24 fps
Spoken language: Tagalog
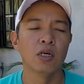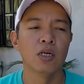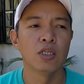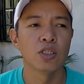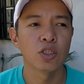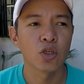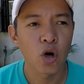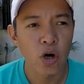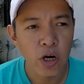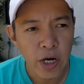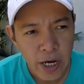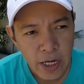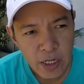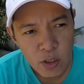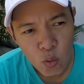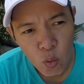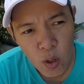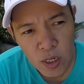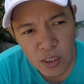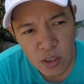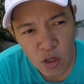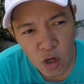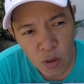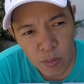So again,
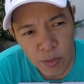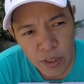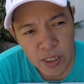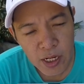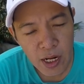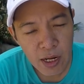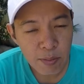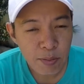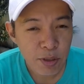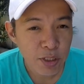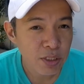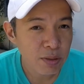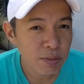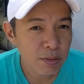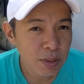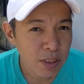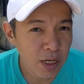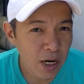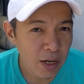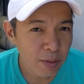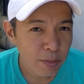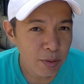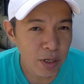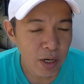one comment lang per
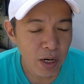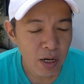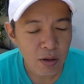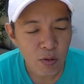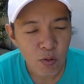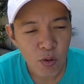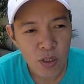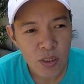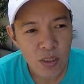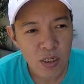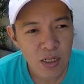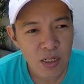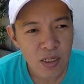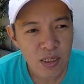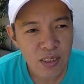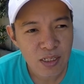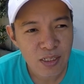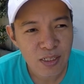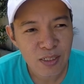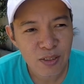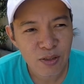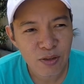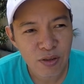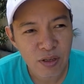subscriber ha. Huwag
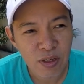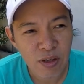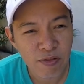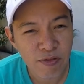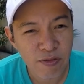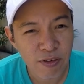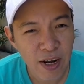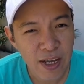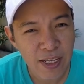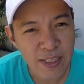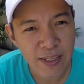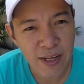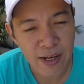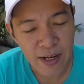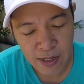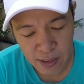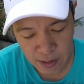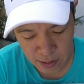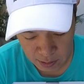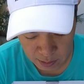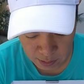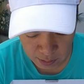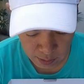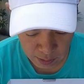nang i-flood ha.
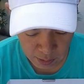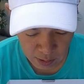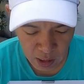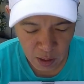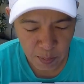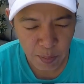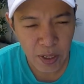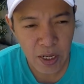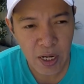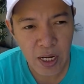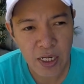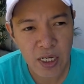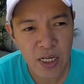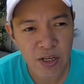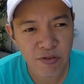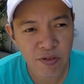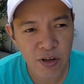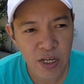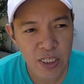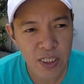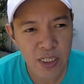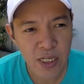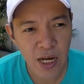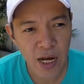Kapag ka
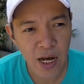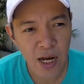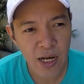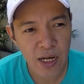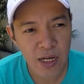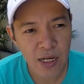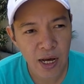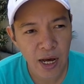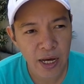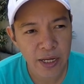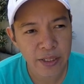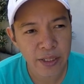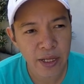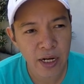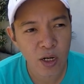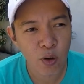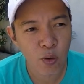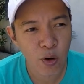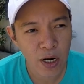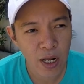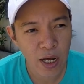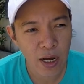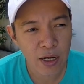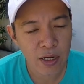nag-flood ka, kahit
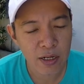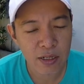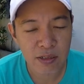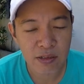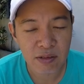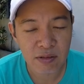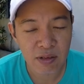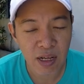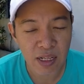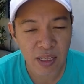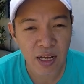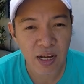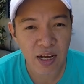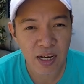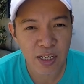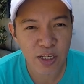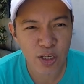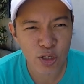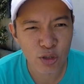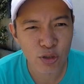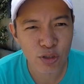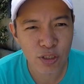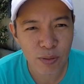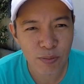dalawa lang, tatanggalin
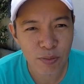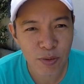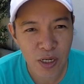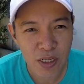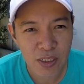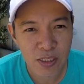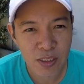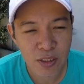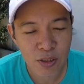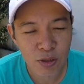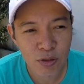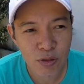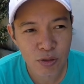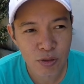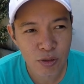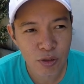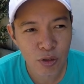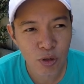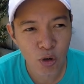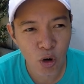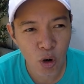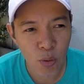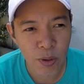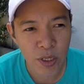ko yung, yung,
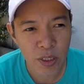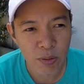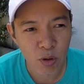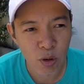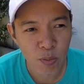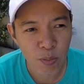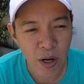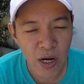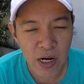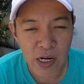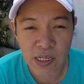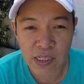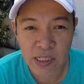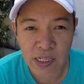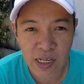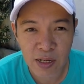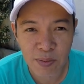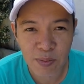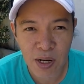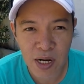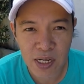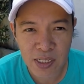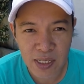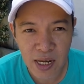yung comment mo para hindi
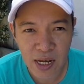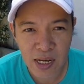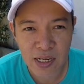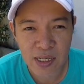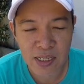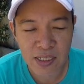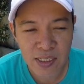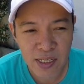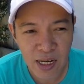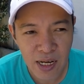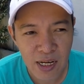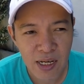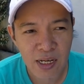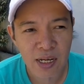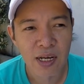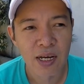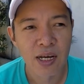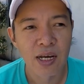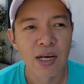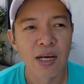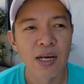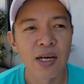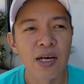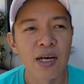ka makasali sa
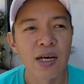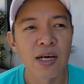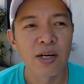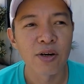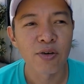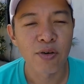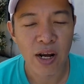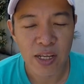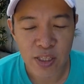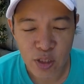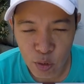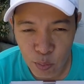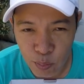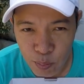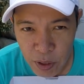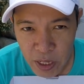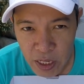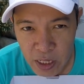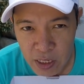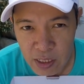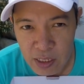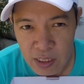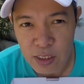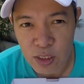random
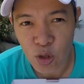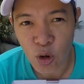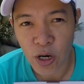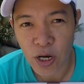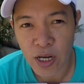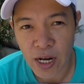pick. So